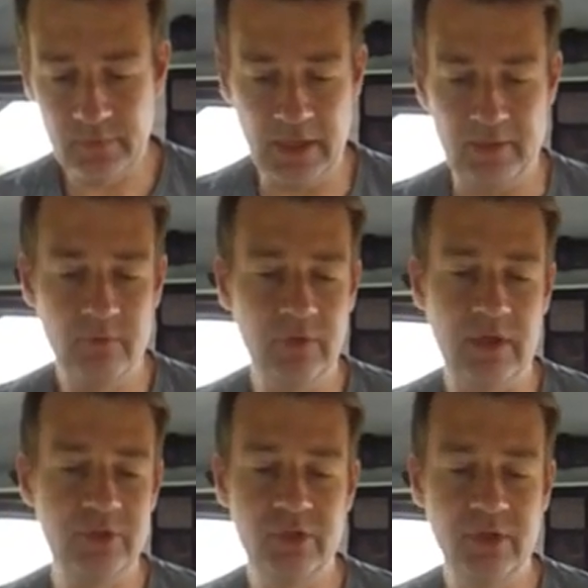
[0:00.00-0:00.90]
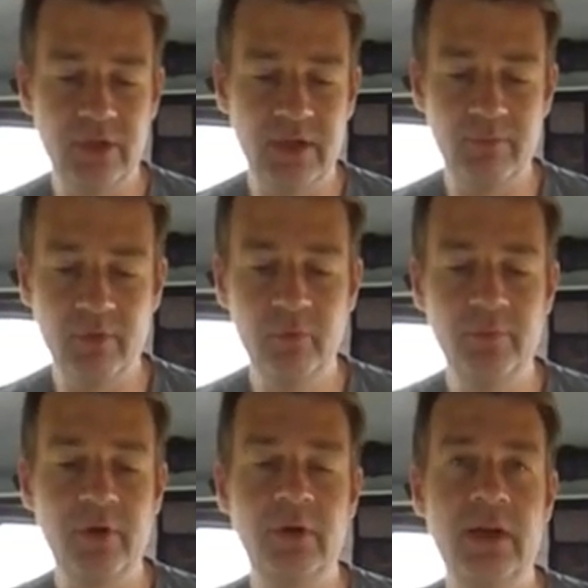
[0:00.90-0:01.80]
ja, und als Stirnlampe
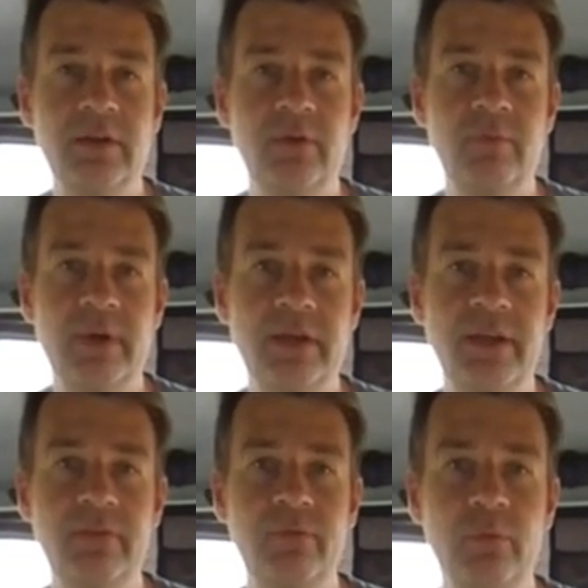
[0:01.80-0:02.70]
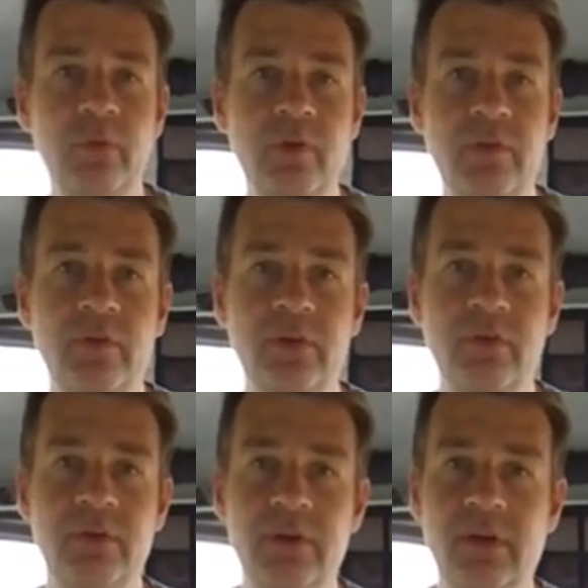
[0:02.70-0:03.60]
super, hat auch einen Magnetfuß, also ihr
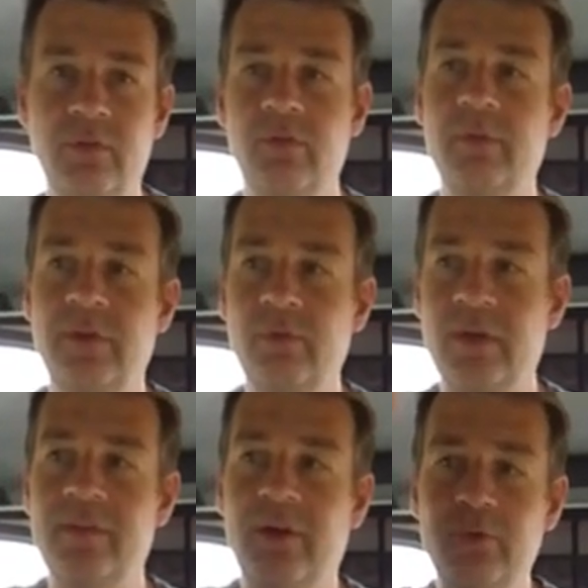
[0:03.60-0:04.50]
könnt die auch so mal so ans